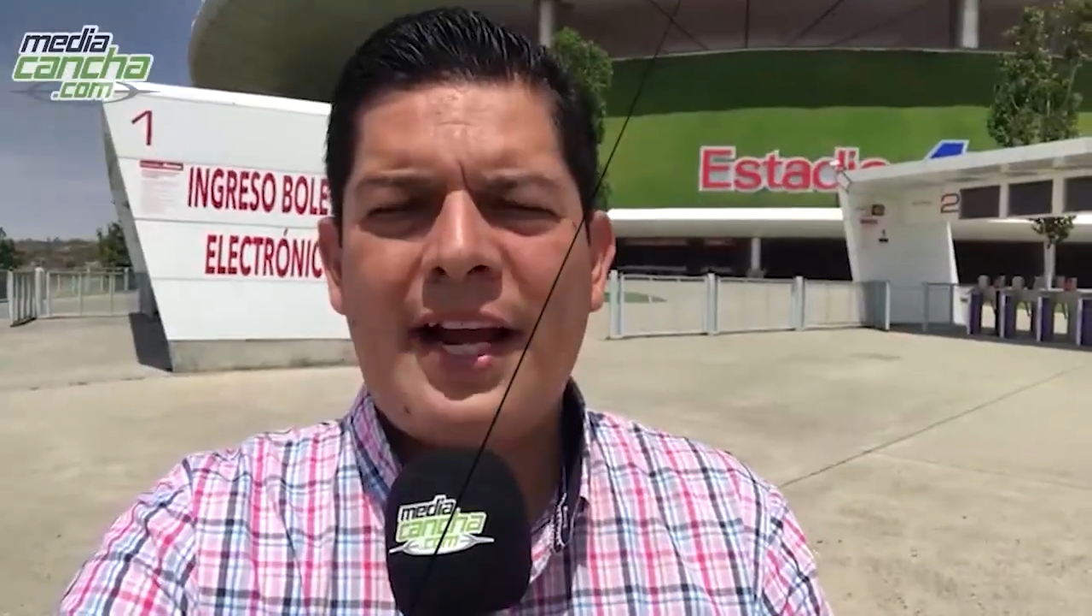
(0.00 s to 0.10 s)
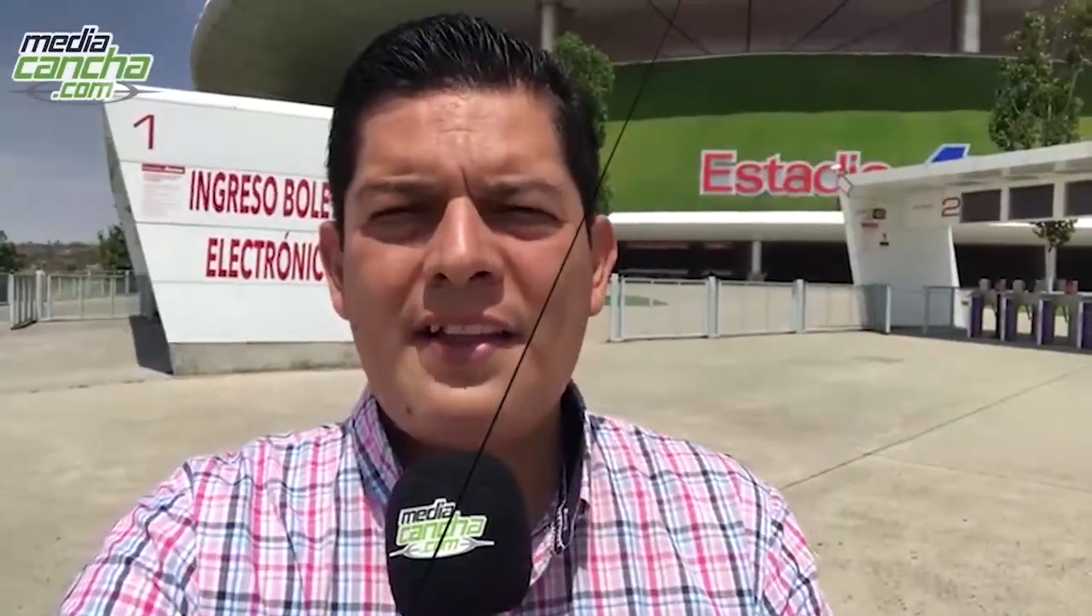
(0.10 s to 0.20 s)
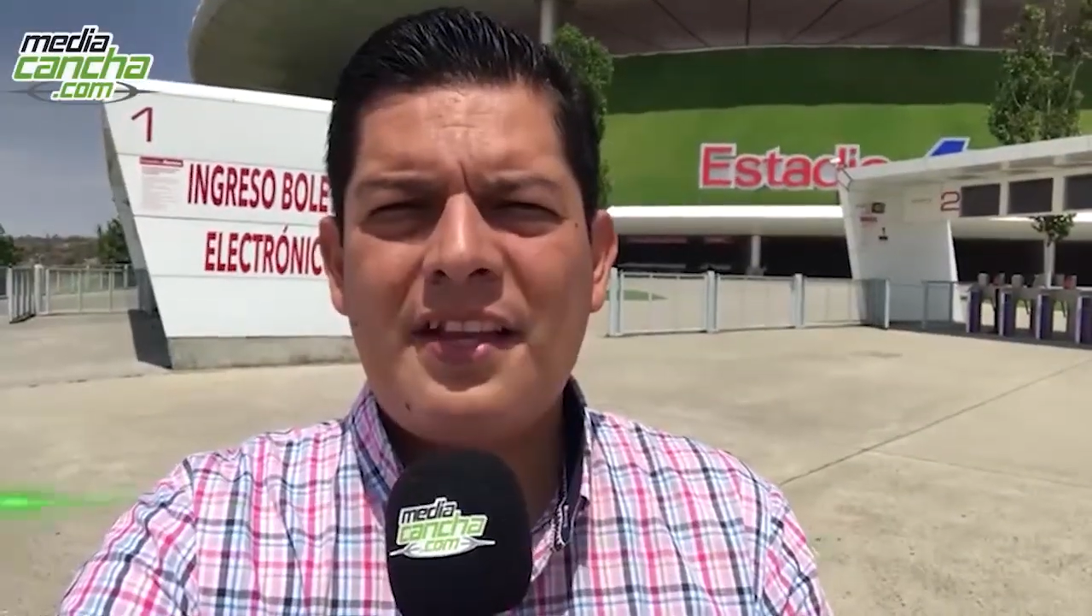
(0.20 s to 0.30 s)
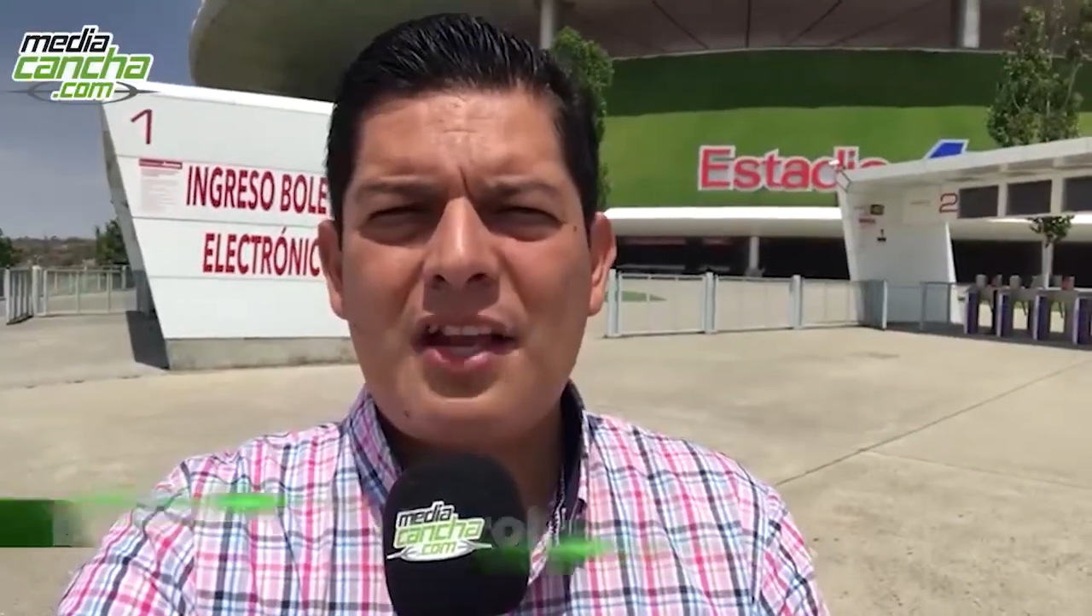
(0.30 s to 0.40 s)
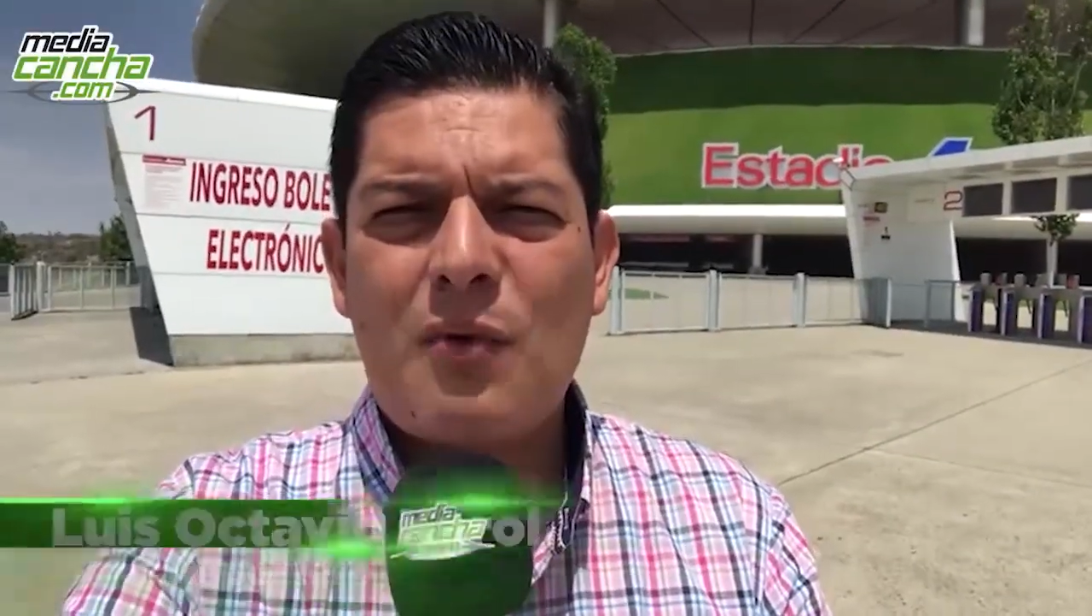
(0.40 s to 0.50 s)
la
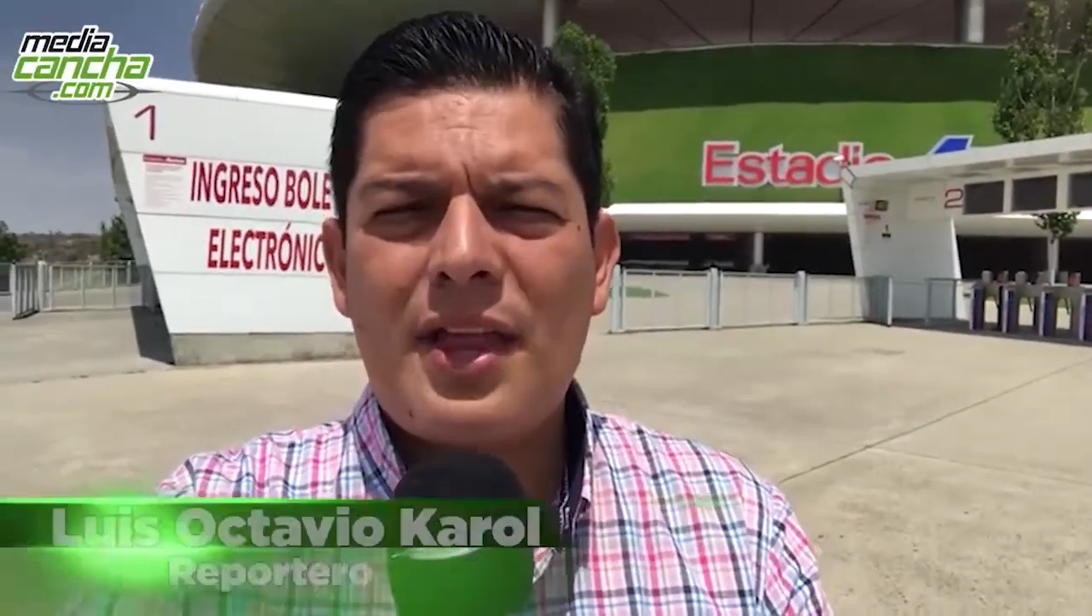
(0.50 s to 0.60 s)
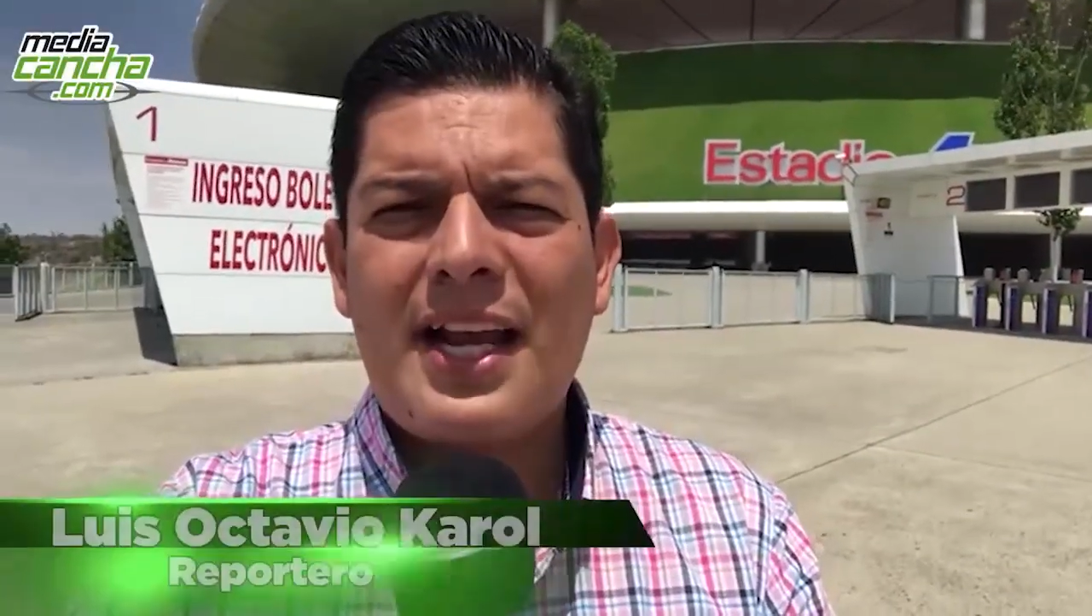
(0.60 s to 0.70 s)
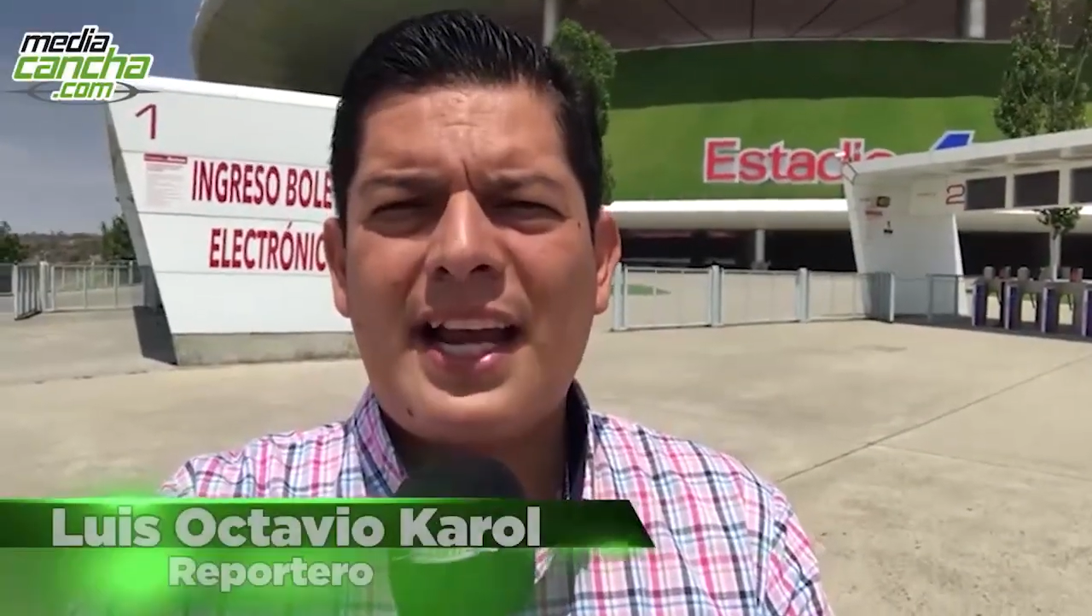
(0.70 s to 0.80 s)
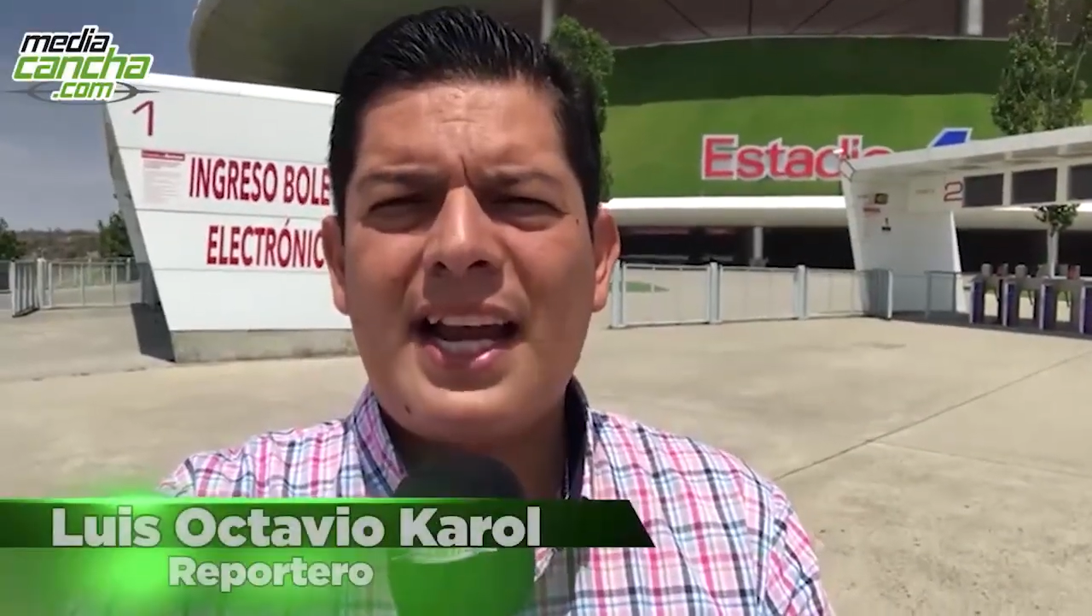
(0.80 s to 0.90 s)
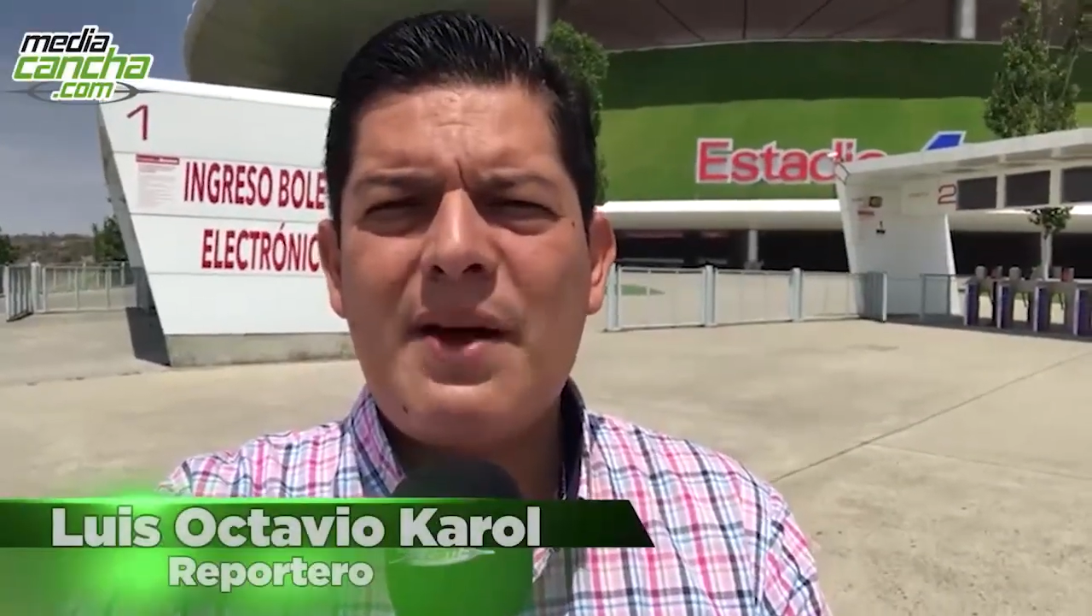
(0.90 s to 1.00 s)
gente del
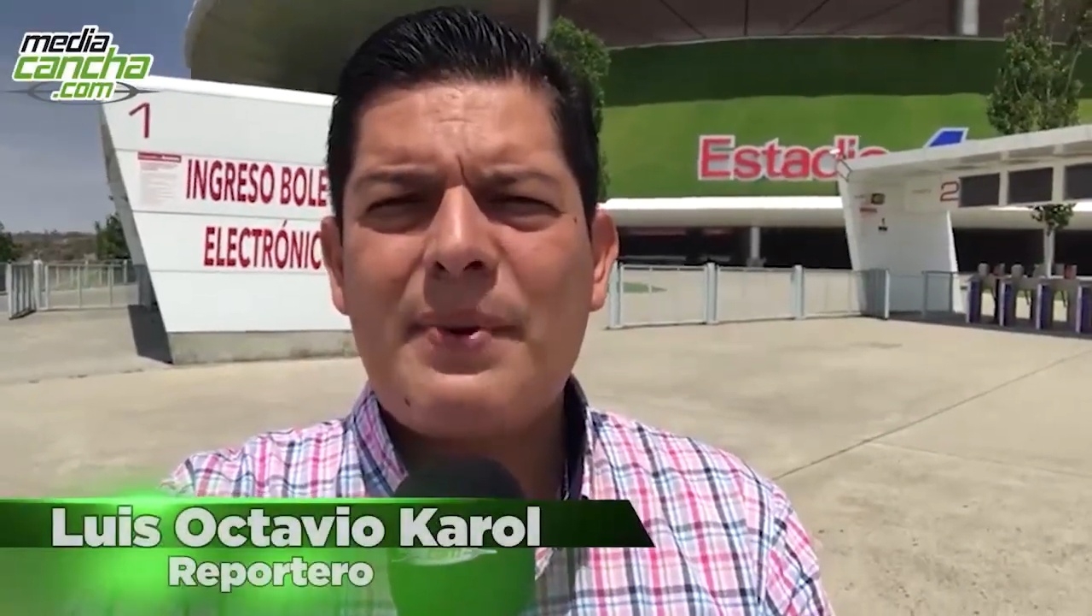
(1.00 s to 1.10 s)
Guadalajara